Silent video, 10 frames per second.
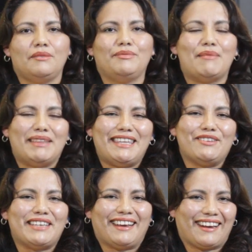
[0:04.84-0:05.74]

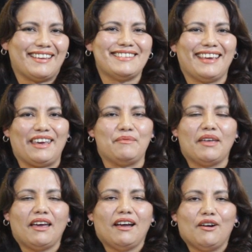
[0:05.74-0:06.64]
Bienvenidos a RSE.
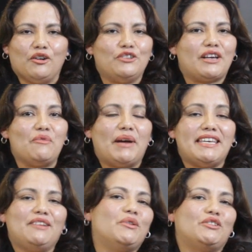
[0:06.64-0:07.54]
Hoy nos
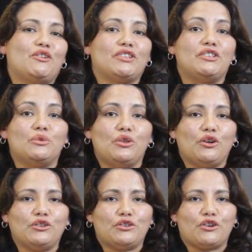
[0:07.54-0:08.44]
acompaña en nuestros
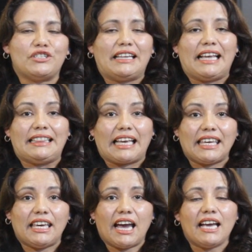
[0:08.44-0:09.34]
estudios Rosana
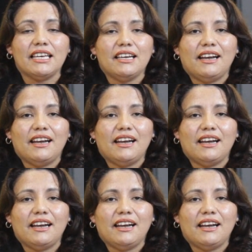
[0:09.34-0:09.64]
Taquía.